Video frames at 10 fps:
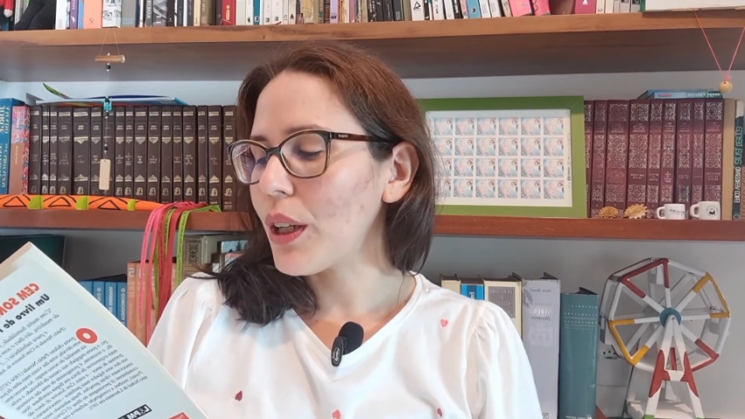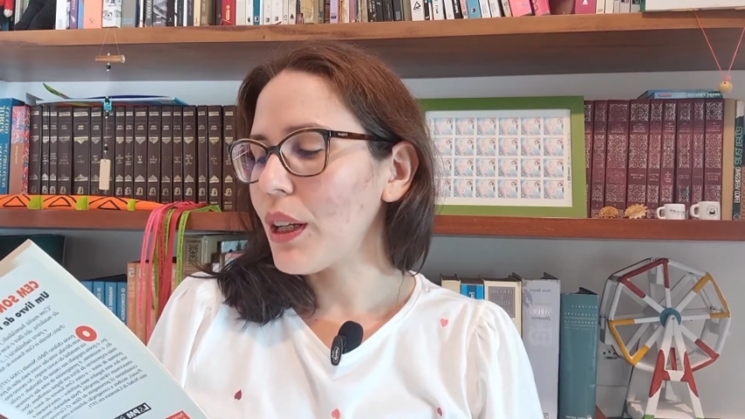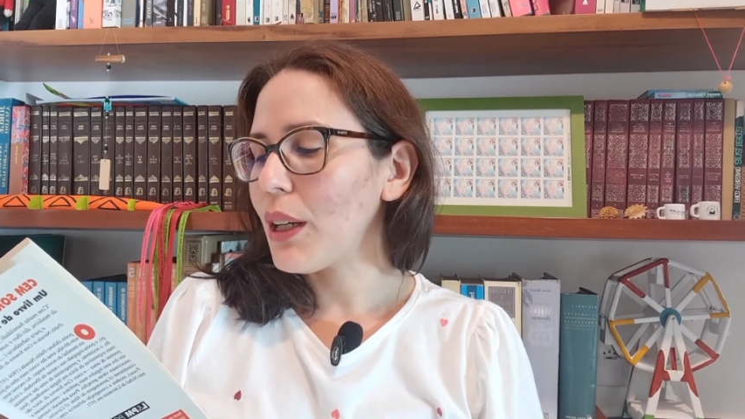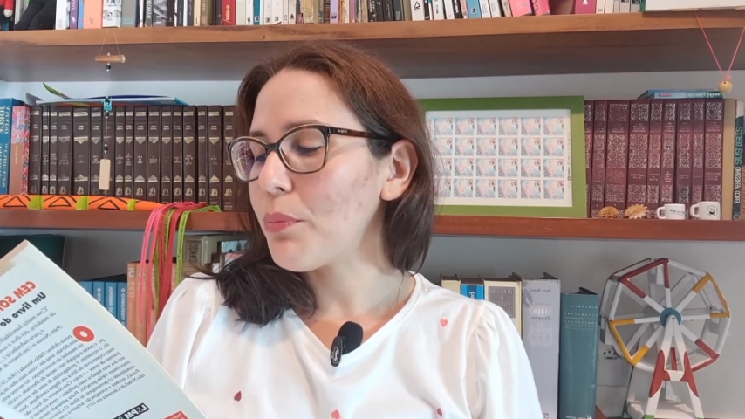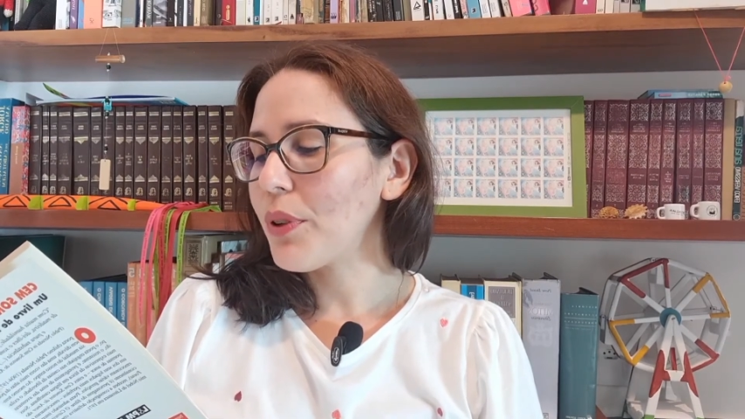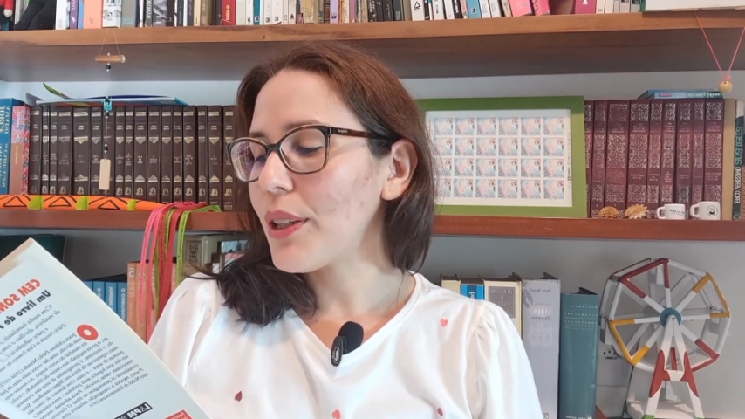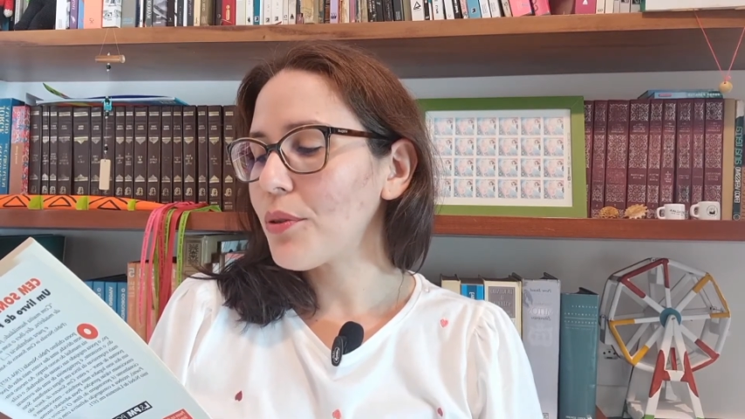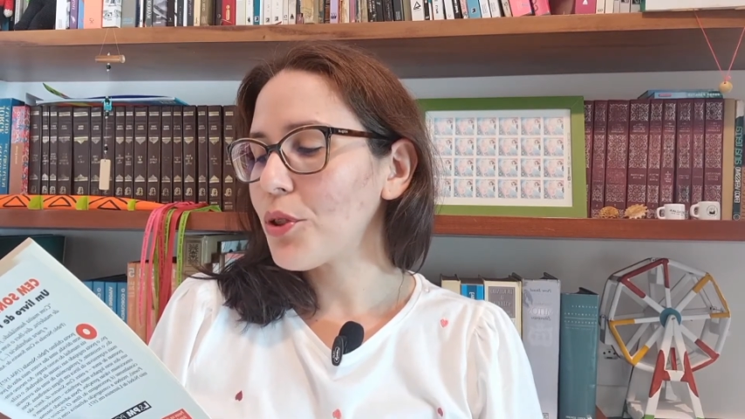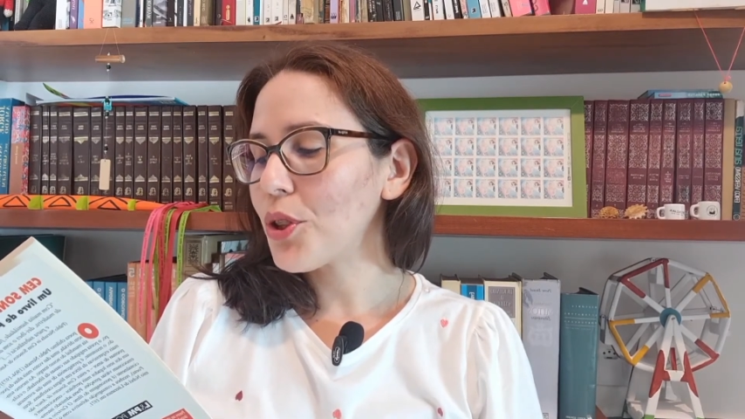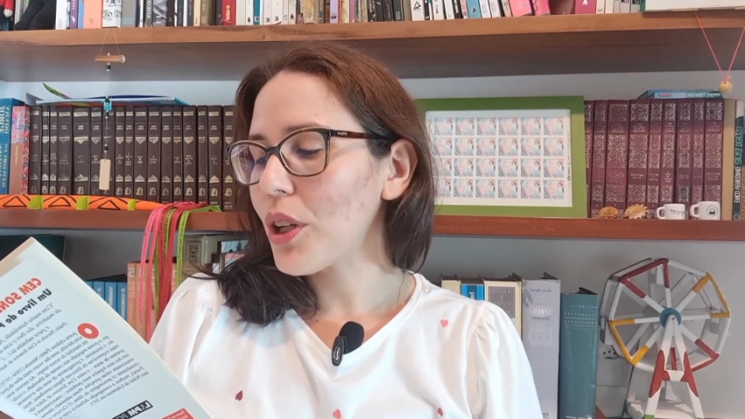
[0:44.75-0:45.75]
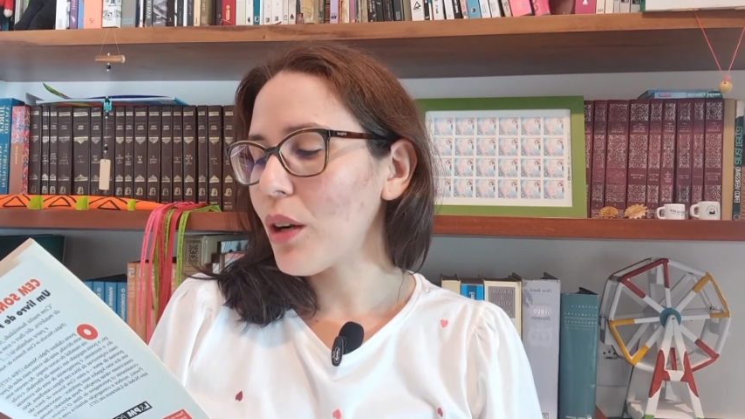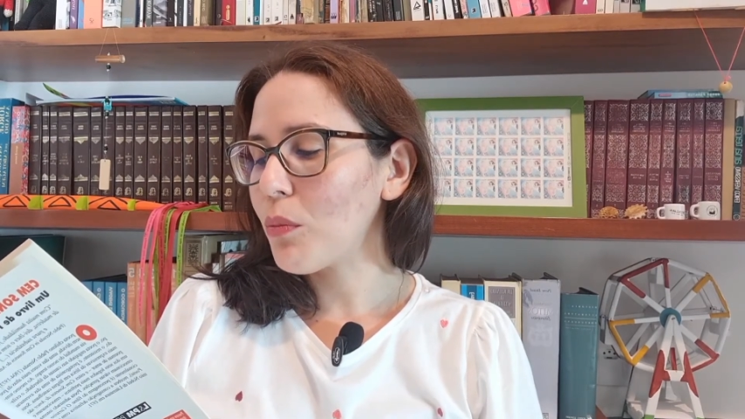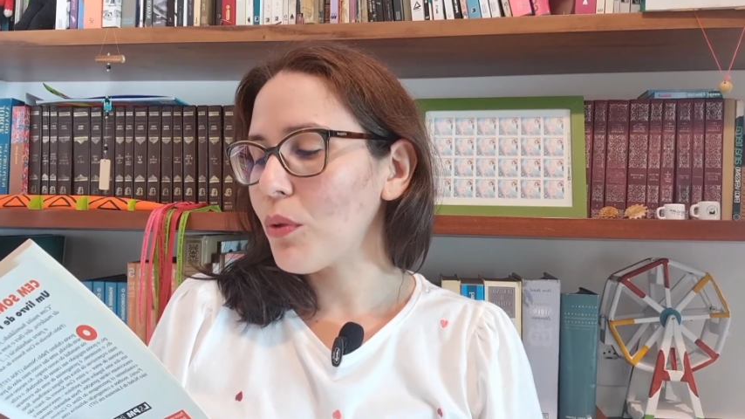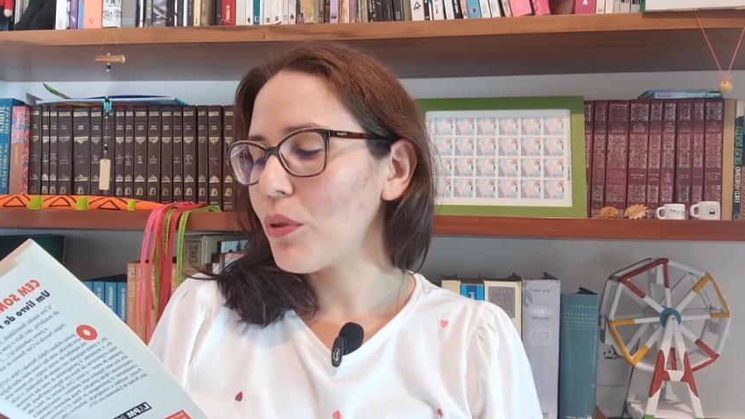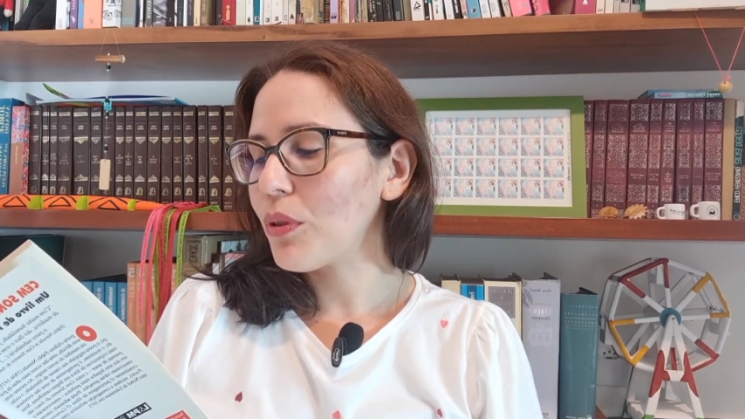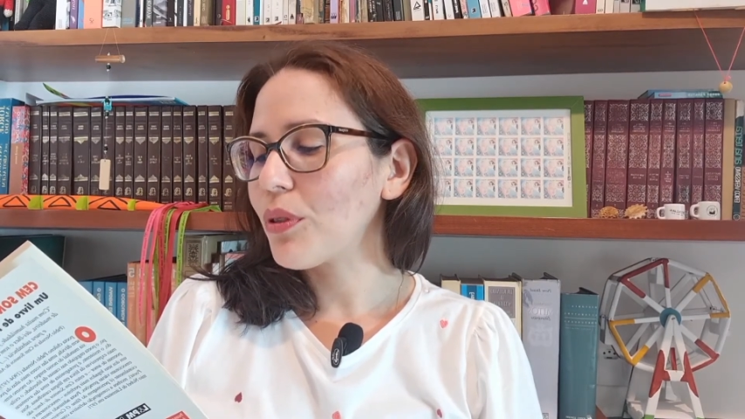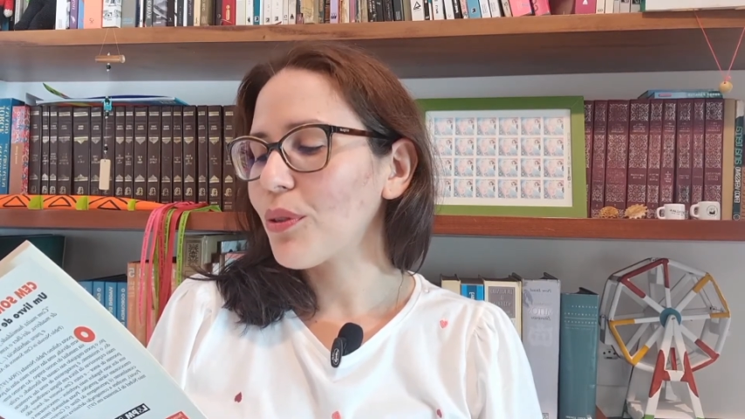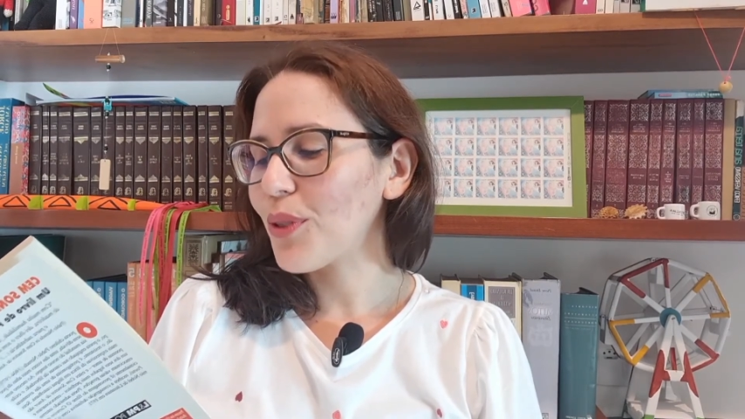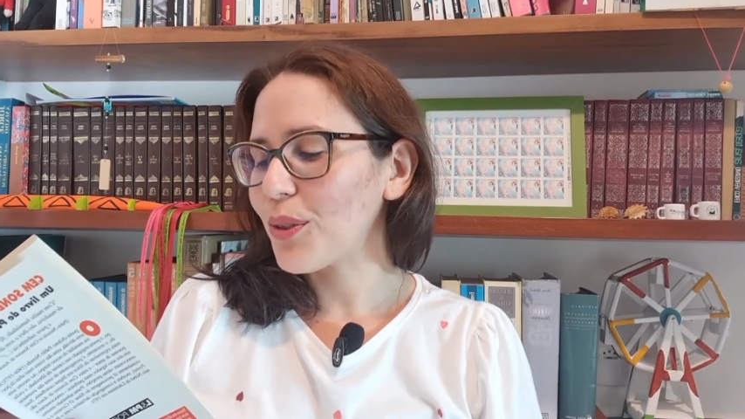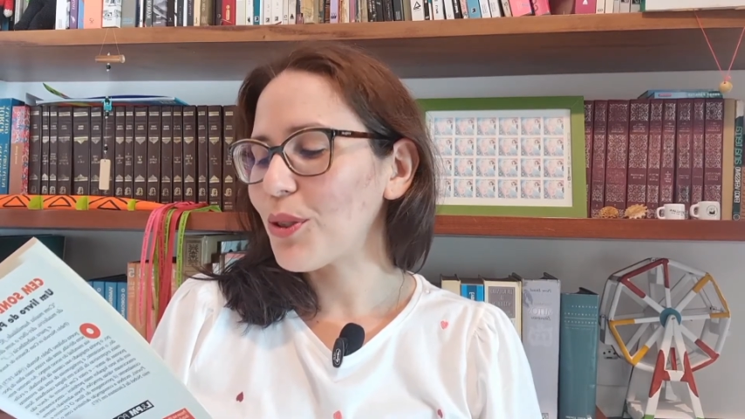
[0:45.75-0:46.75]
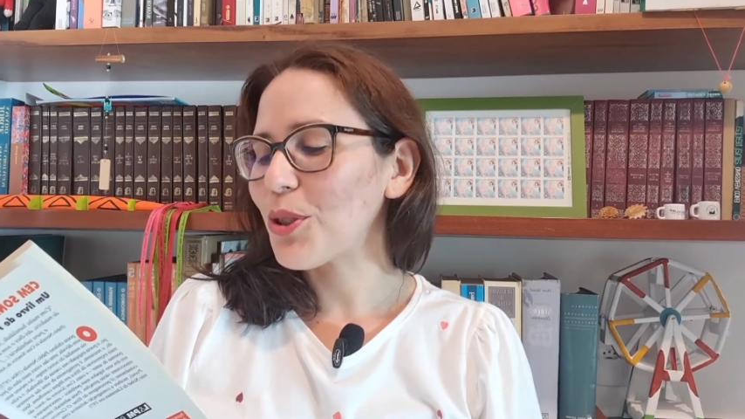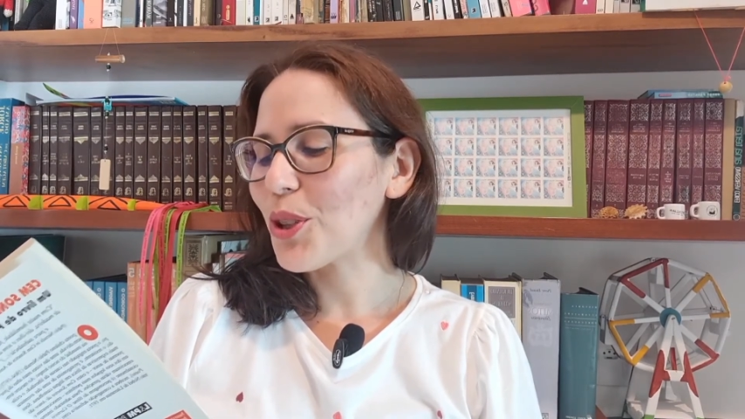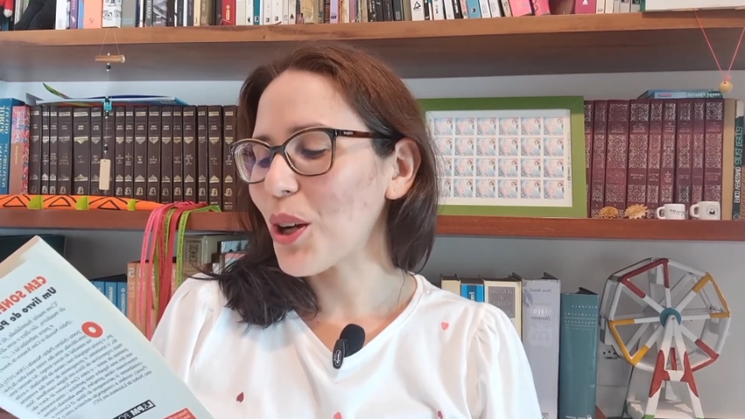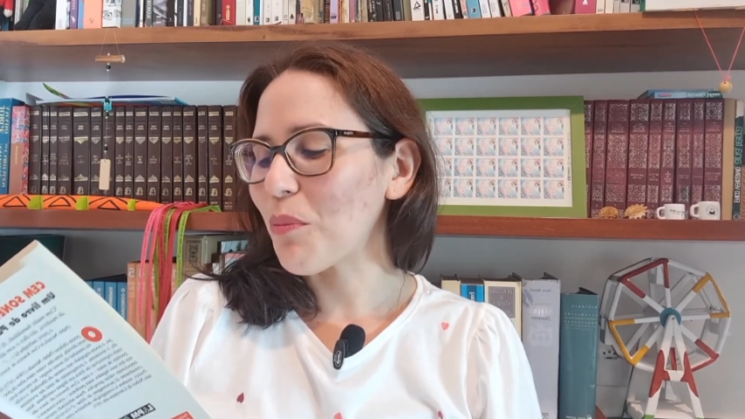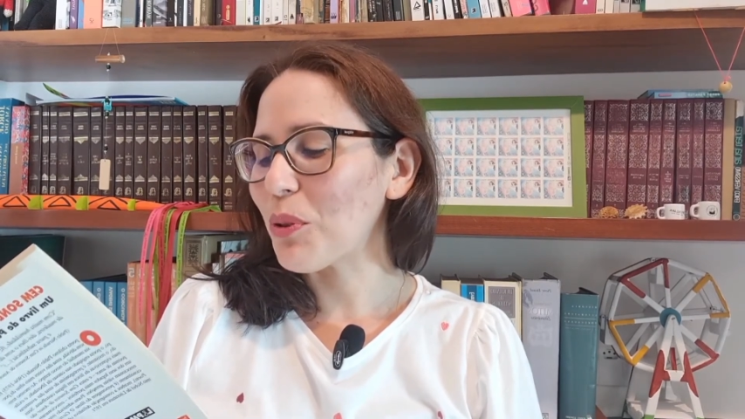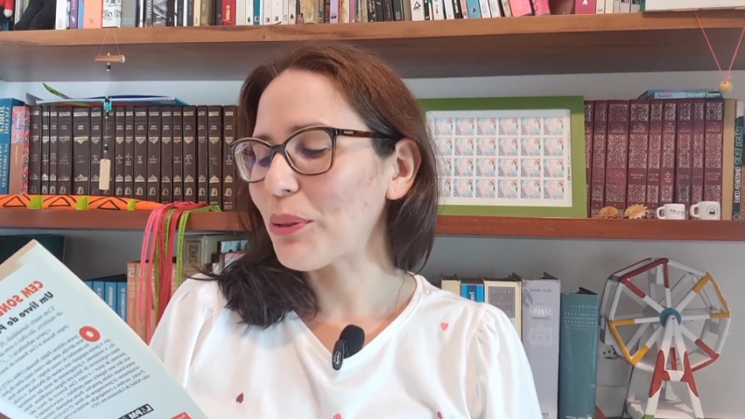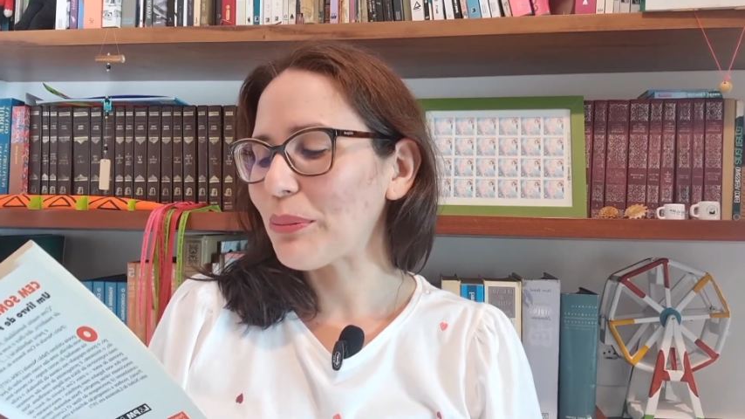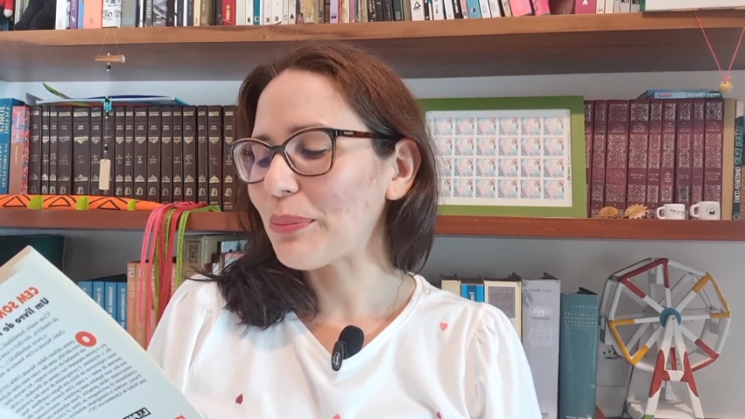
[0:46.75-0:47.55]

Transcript: e por isso te amo quando te amo.